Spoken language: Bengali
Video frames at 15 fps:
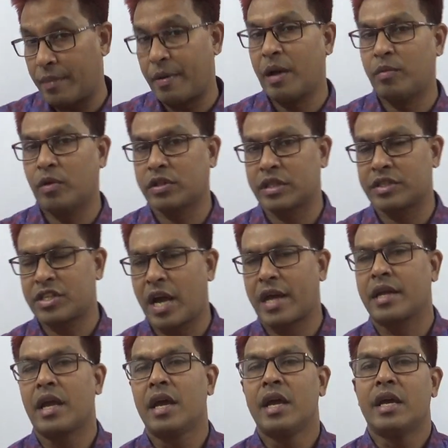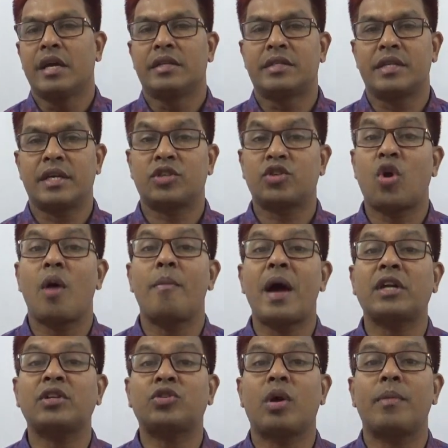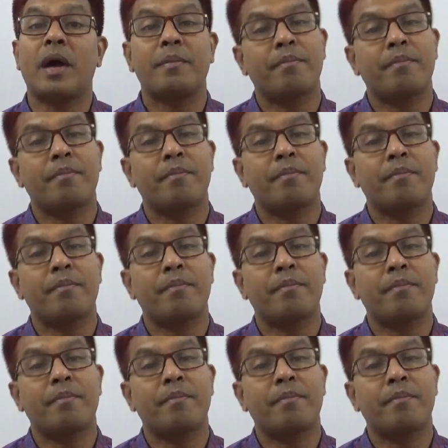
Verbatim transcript: এভাবে বলতে চাই যে সমান সমান